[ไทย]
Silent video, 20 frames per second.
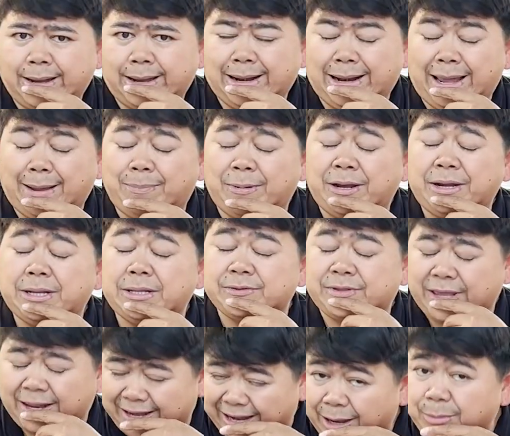กราบละ1ห
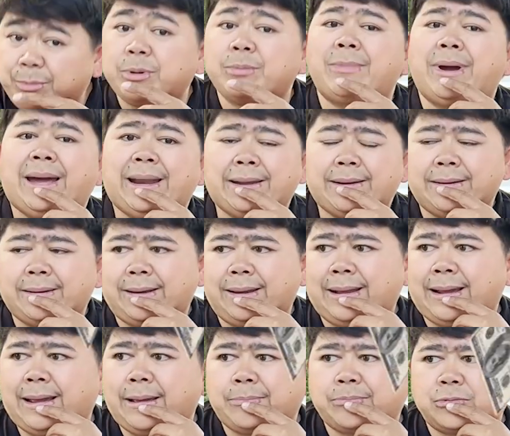มื่นบาท
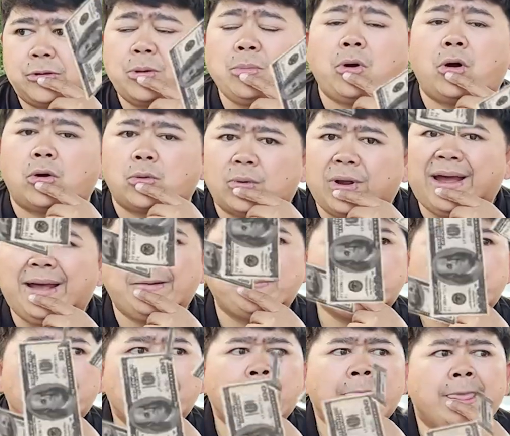นะครับต้องบอกก่อนว่า
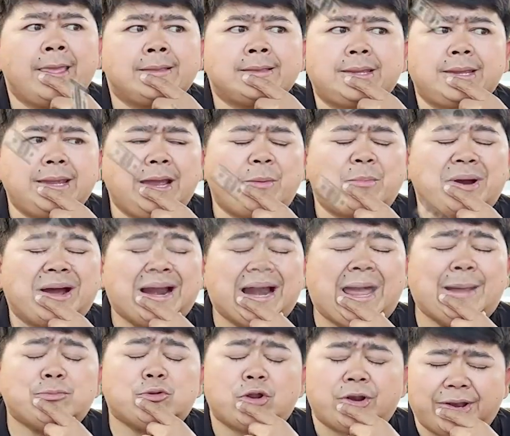ที่เอามาก
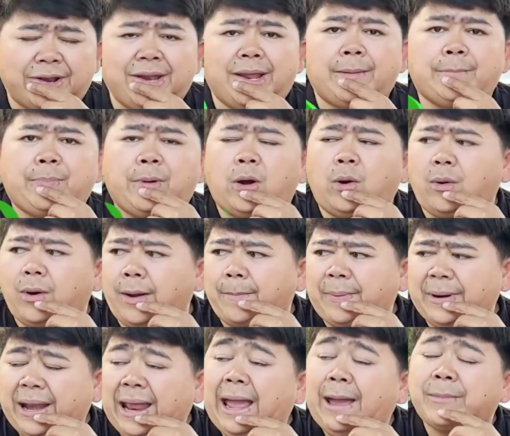ราฟตอนนั้นเนี่ย เพราะว่า
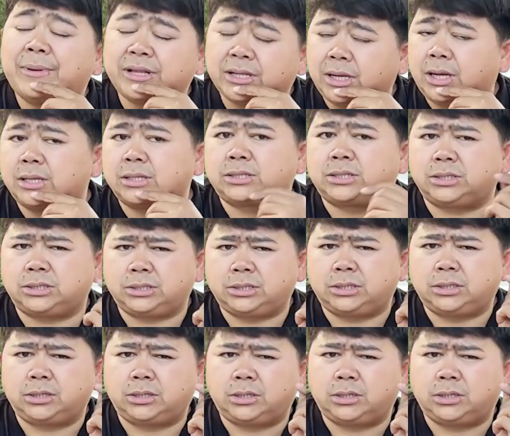ปัญหามันเกิดคือ